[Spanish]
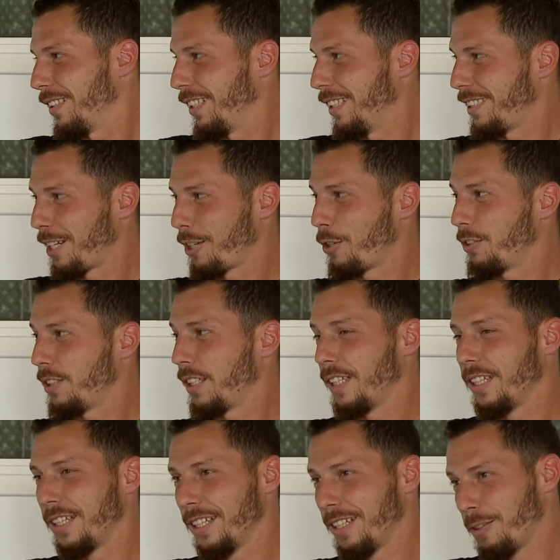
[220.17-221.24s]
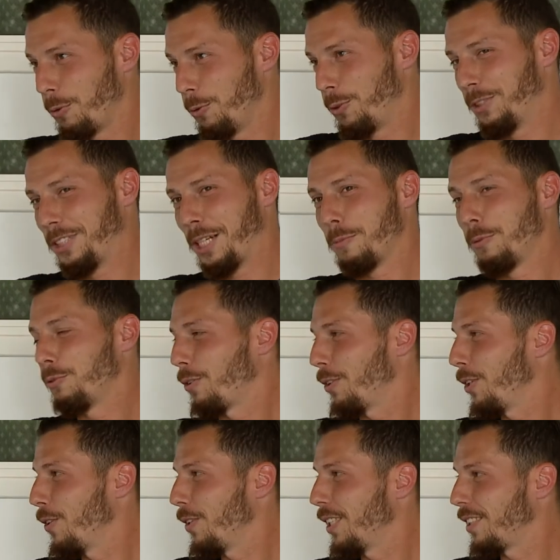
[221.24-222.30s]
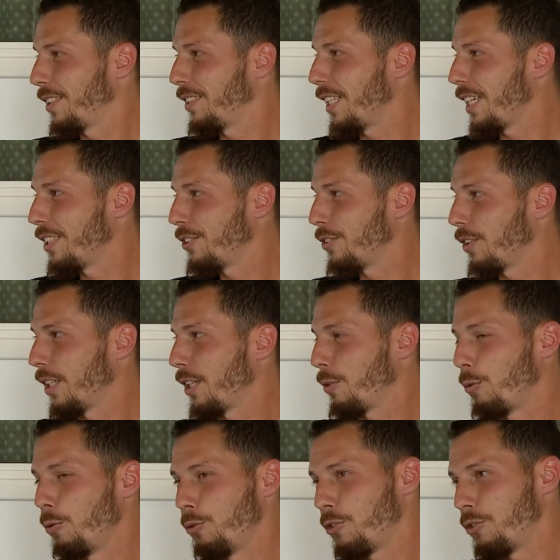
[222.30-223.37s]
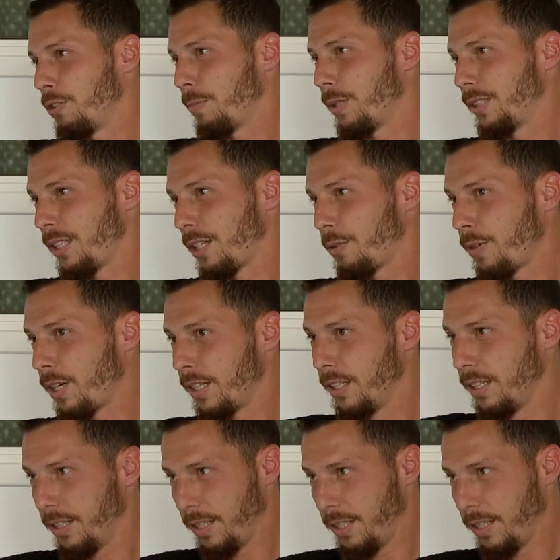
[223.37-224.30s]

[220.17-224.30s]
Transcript: esas cosas que justo se armó un torneo de 10 ascensos, que justo yo pasé a jugar